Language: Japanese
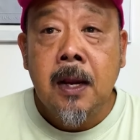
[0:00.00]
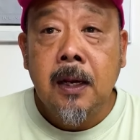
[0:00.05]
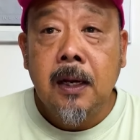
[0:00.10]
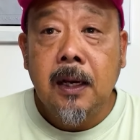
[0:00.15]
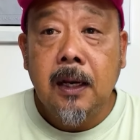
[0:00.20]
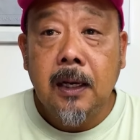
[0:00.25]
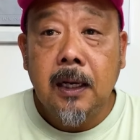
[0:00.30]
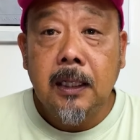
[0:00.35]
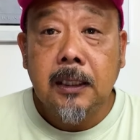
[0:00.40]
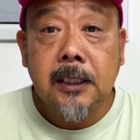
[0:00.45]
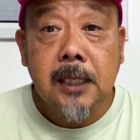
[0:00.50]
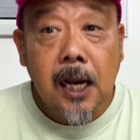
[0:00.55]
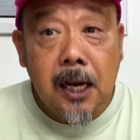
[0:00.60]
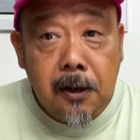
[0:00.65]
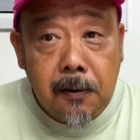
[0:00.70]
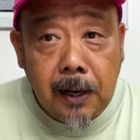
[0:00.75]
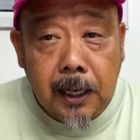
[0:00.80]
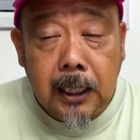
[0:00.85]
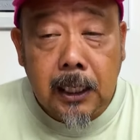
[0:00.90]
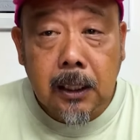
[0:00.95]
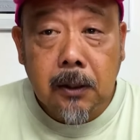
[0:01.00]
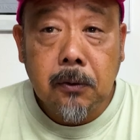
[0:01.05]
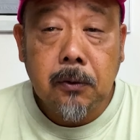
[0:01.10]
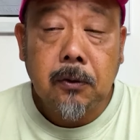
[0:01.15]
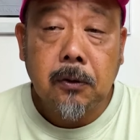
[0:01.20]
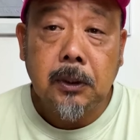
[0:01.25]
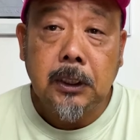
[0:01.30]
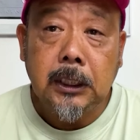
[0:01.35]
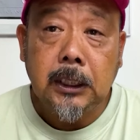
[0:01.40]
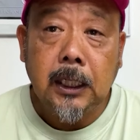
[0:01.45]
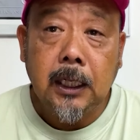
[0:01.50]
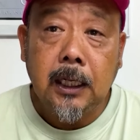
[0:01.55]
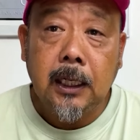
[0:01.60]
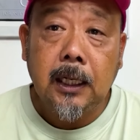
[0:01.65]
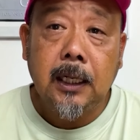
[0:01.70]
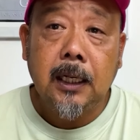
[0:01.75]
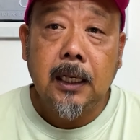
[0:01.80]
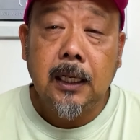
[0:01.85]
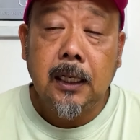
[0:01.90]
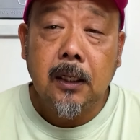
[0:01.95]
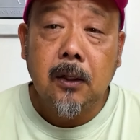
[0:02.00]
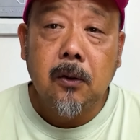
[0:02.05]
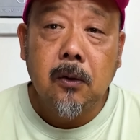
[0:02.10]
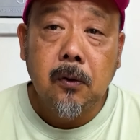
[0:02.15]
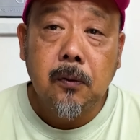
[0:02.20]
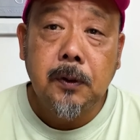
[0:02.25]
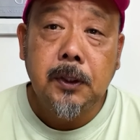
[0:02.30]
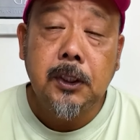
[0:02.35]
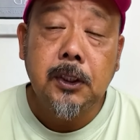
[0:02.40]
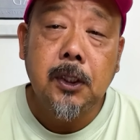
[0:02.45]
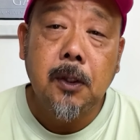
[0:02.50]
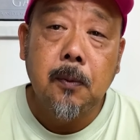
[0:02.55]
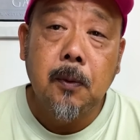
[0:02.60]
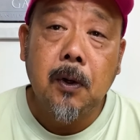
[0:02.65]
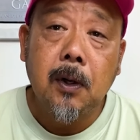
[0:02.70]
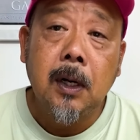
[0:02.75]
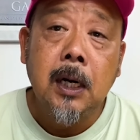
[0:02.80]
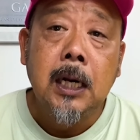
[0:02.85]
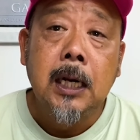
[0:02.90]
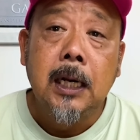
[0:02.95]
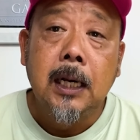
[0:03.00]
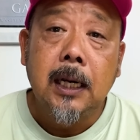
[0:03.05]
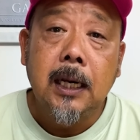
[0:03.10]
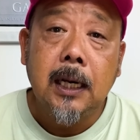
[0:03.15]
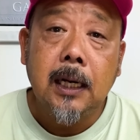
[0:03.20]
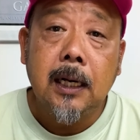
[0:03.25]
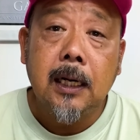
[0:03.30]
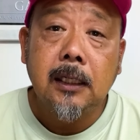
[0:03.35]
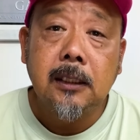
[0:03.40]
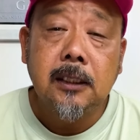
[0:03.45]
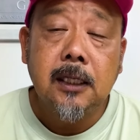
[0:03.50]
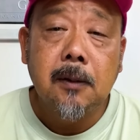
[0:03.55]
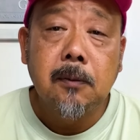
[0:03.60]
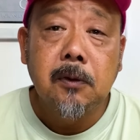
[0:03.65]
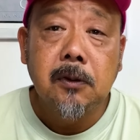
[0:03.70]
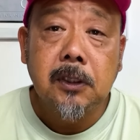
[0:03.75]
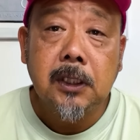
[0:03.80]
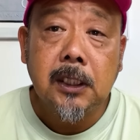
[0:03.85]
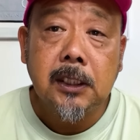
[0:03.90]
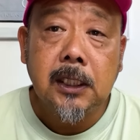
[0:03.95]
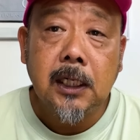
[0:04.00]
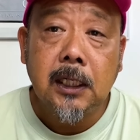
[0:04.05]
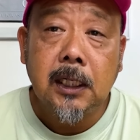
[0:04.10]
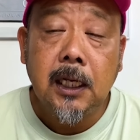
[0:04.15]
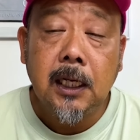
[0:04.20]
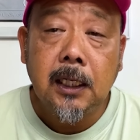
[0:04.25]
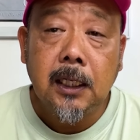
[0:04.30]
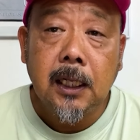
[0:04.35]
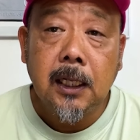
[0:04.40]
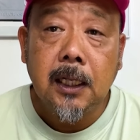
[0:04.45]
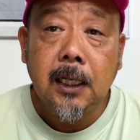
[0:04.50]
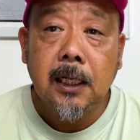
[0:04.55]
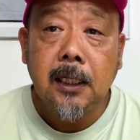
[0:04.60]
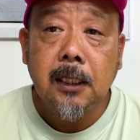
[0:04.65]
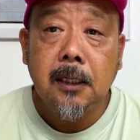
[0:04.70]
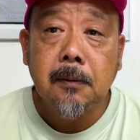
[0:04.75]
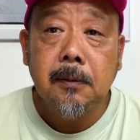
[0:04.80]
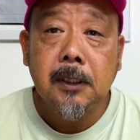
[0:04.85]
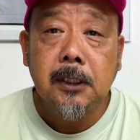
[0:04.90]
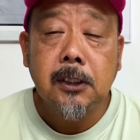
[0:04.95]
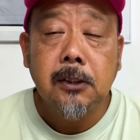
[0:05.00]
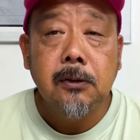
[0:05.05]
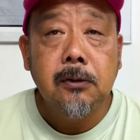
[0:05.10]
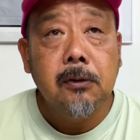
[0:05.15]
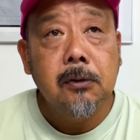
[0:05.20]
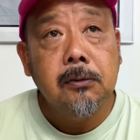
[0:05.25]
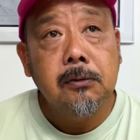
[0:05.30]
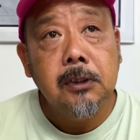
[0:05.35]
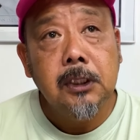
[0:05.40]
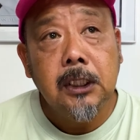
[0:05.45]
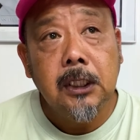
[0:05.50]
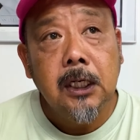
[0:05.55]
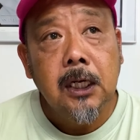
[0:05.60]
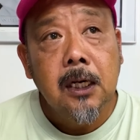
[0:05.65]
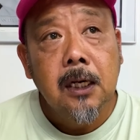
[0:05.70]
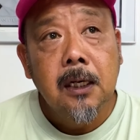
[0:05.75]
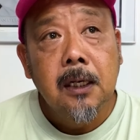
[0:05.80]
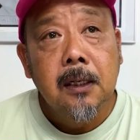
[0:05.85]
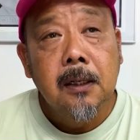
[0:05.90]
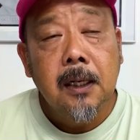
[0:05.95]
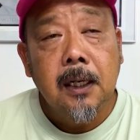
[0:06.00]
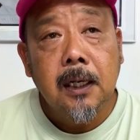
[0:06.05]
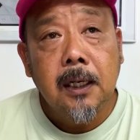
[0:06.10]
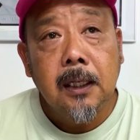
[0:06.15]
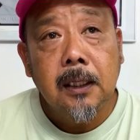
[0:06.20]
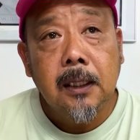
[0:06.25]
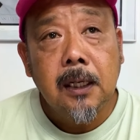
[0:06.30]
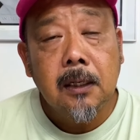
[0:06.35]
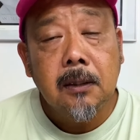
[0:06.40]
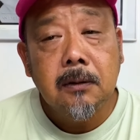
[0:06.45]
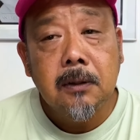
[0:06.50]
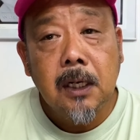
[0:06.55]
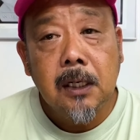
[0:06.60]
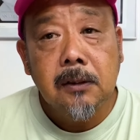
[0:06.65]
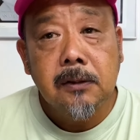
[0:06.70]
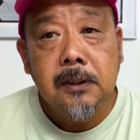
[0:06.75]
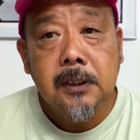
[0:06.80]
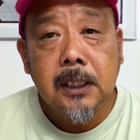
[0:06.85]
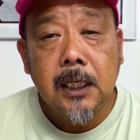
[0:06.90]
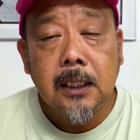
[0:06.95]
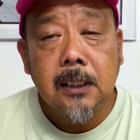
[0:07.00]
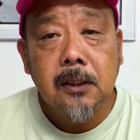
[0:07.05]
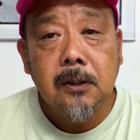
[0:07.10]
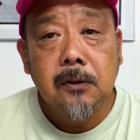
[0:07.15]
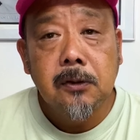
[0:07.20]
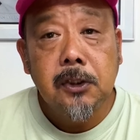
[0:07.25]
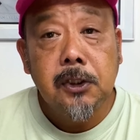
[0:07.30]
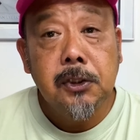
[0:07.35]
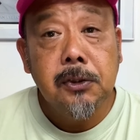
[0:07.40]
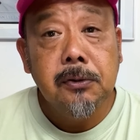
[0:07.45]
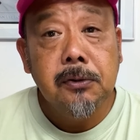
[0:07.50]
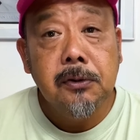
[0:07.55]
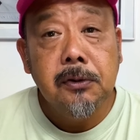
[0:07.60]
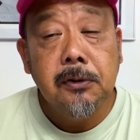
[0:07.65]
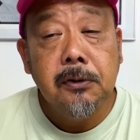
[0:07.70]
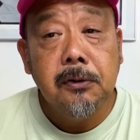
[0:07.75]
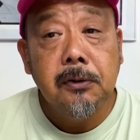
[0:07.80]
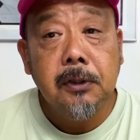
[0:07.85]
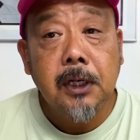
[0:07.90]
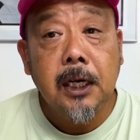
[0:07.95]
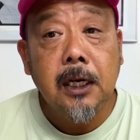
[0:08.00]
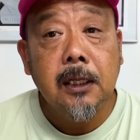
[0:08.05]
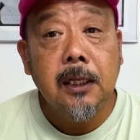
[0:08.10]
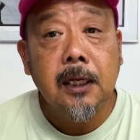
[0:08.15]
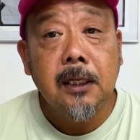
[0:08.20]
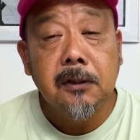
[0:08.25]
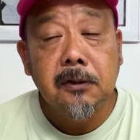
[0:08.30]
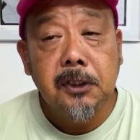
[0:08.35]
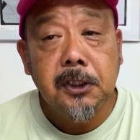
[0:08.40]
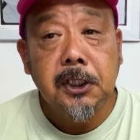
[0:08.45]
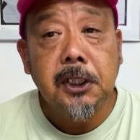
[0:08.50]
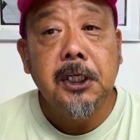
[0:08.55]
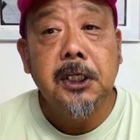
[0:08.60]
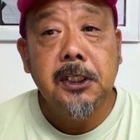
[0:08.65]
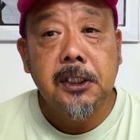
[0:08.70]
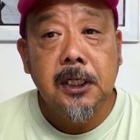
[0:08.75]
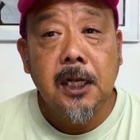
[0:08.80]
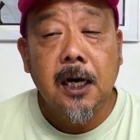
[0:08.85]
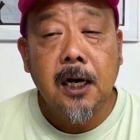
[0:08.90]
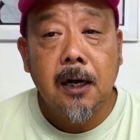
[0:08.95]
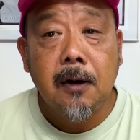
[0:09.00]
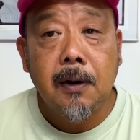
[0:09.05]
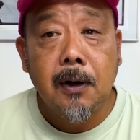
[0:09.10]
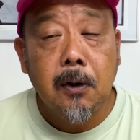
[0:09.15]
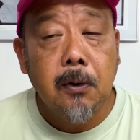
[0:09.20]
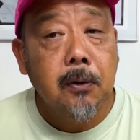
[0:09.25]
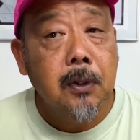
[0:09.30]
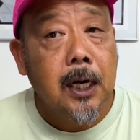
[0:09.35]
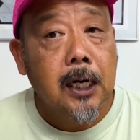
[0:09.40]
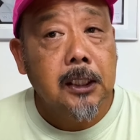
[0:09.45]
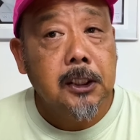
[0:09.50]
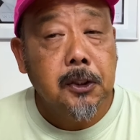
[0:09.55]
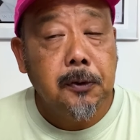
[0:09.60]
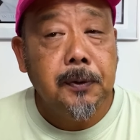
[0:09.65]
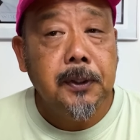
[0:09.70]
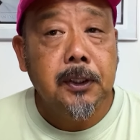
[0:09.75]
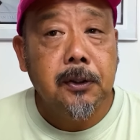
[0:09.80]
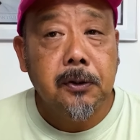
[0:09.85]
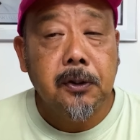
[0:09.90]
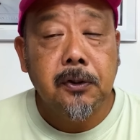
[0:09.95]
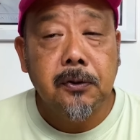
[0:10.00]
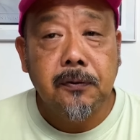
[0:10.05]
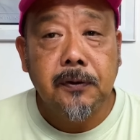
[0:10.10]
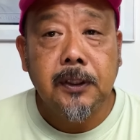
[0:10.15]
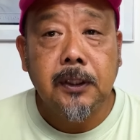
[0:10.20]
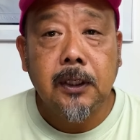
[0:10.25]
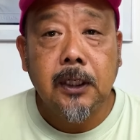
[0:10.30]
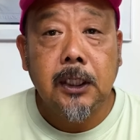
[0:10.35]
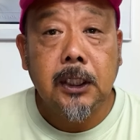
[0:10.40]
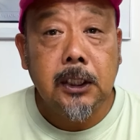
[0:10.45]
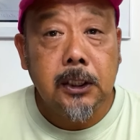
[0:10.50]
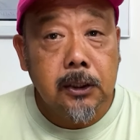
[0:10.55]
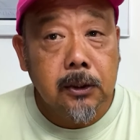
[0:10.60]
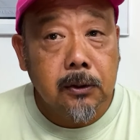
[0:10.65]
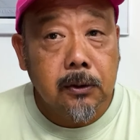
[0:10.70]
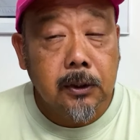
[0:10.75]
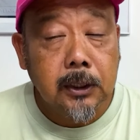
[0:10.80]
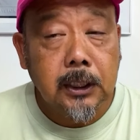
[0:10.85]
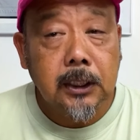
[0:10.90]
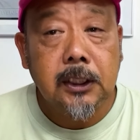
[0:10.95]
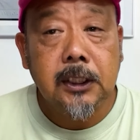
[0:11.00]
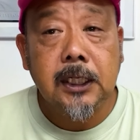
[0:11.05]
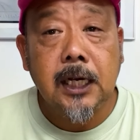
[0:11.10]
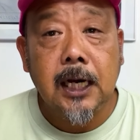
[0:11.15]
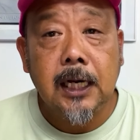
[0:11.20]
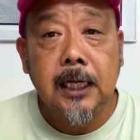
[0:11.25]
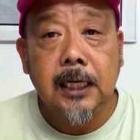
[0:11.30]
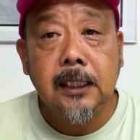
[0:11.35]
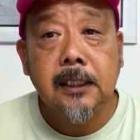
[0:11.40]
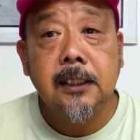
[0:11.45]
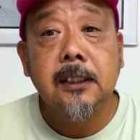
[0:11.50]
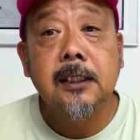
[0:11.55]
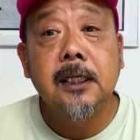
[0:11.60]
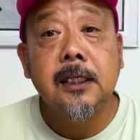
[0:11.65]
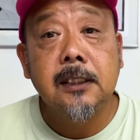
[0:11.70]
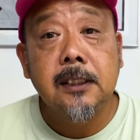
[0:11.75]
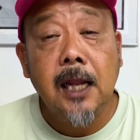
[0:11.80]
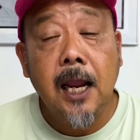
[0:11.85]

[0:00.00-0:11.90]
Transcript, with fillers: えー、幸いなことに、えー、ゴーフィッシュでも、えー、カスタムをさせていただいてます。特に、えー、タックラウスさんのチューンドの ケーテン のシリーズなんかはこのはちフィートきゅうフィートは非常に使いやすいです